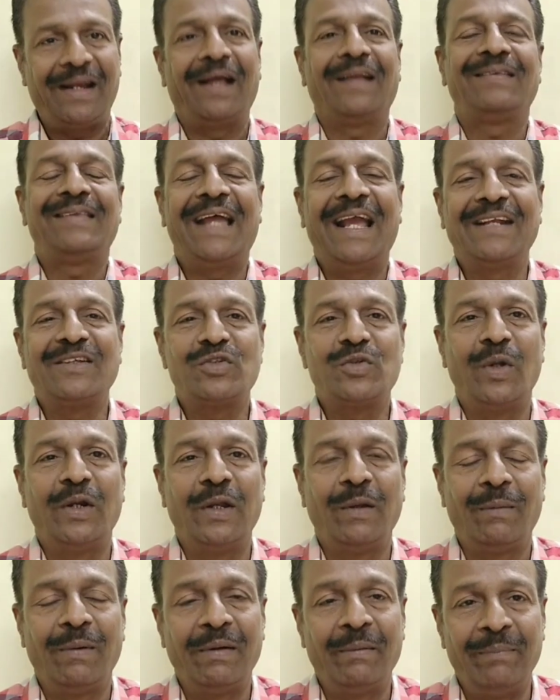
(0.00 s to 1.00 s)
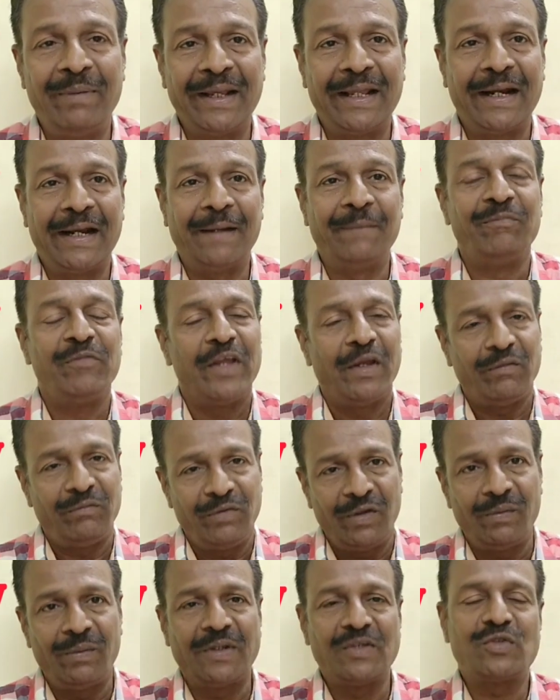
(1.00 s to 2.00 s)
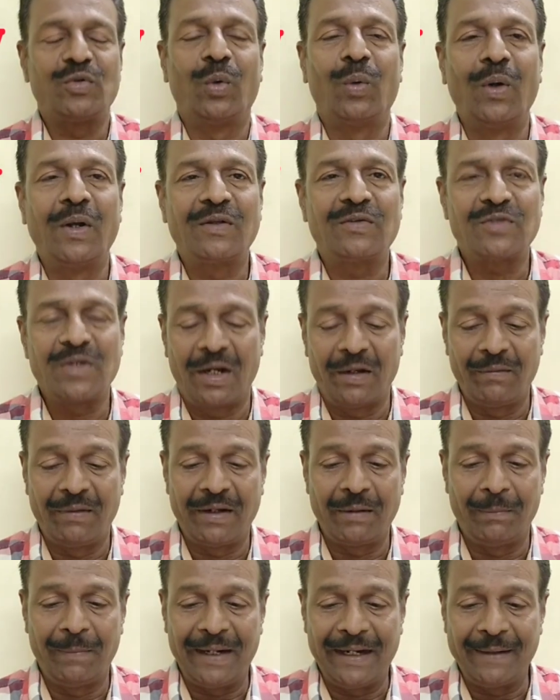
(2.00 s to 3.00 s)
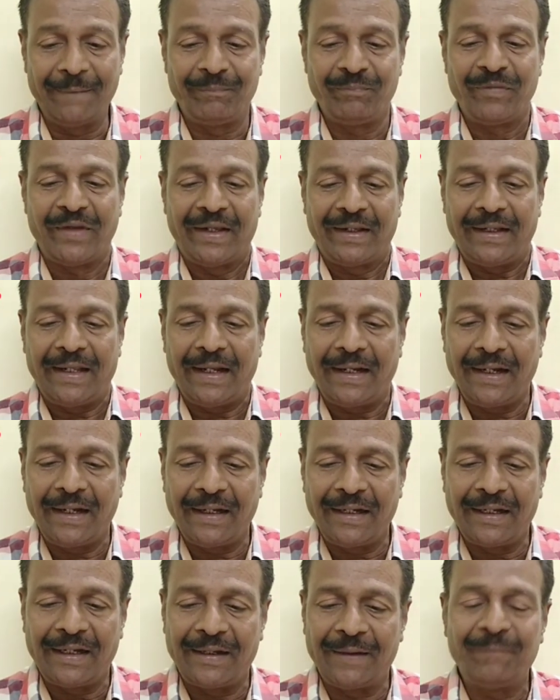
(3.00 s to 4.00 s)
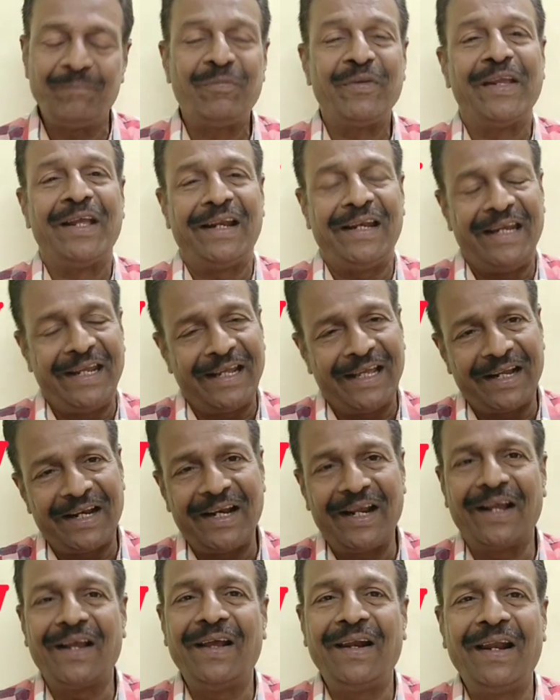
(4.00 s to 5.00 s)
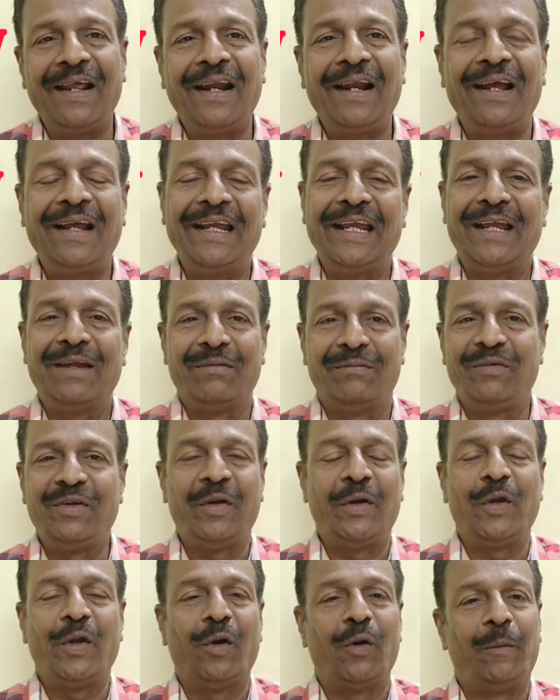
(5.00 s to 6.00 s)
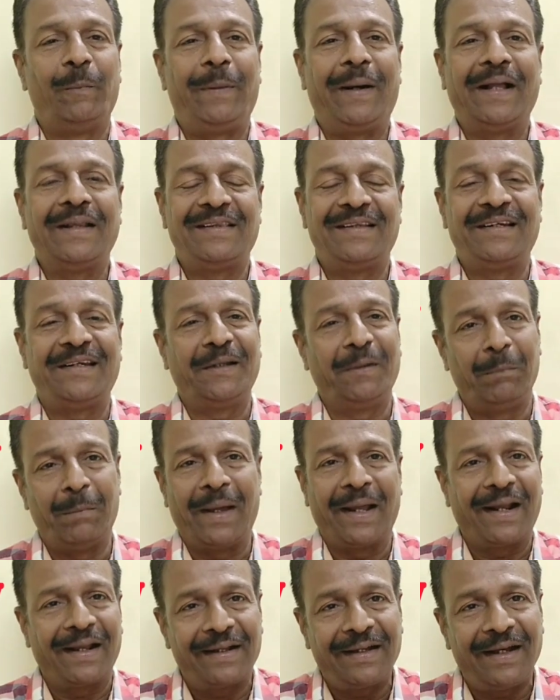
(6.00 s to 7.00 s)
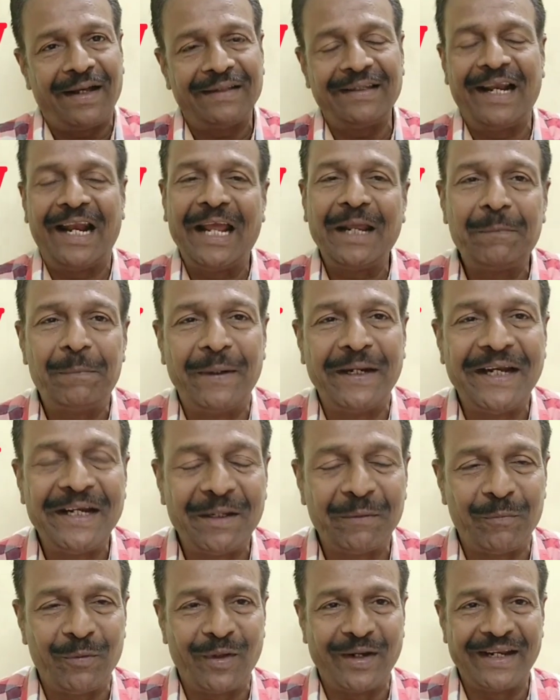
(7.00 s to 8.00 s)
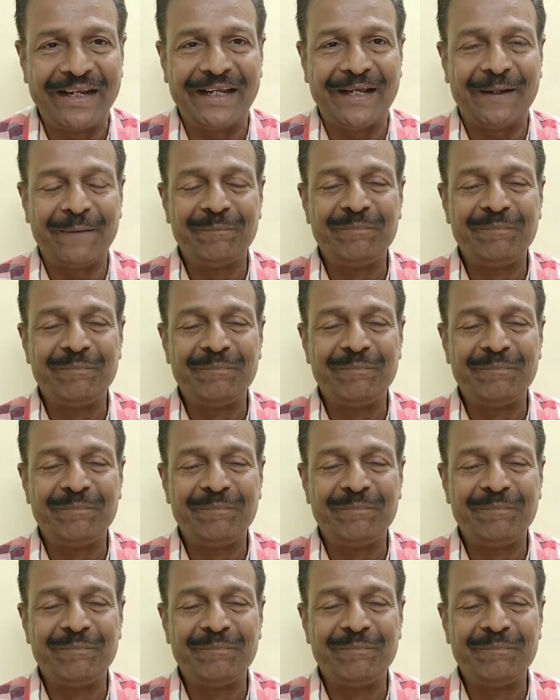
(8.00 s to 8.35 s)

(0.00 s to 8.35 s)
நான் தேங்க்ஸ் சொல்லி விரும்புகிறேன் வியூவர்ஸ் உங்களுக்கு சொல்ல விரும்புகிறேன் என்னென்னா நீங்கள் ரெகுலராக என் வீடியோவை பார்த்துட்டு மறக்காத லைக் பண்ணிட்டு போகிறீங்க